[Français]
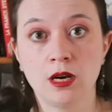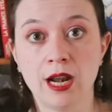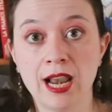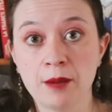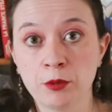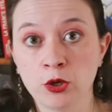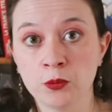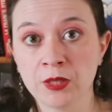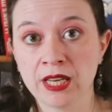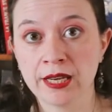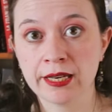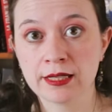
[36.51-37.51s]
La
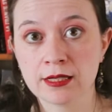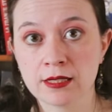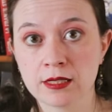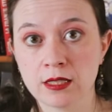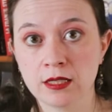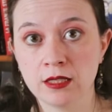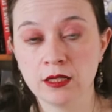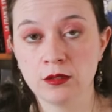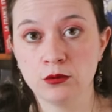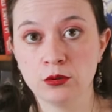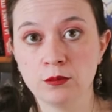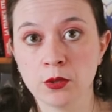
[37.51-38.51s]
première, c'est
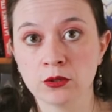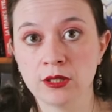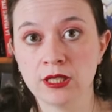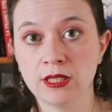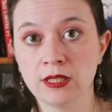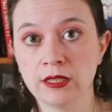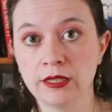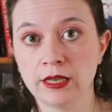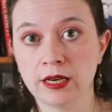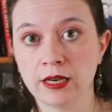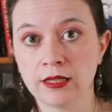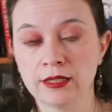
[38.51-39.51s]
de demander
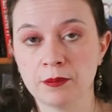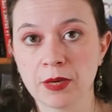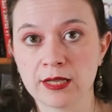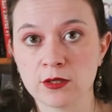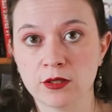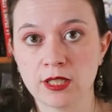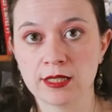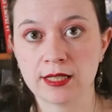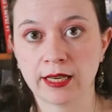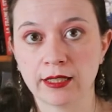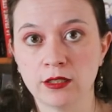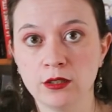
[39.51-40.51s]
à des personnes
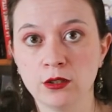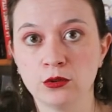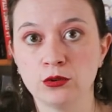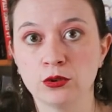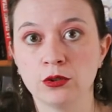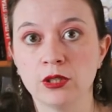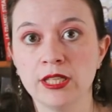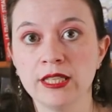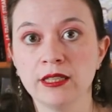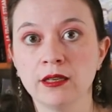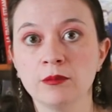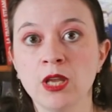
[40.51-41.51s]
extérieures de
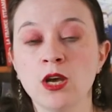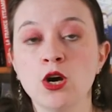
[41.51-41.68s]
relire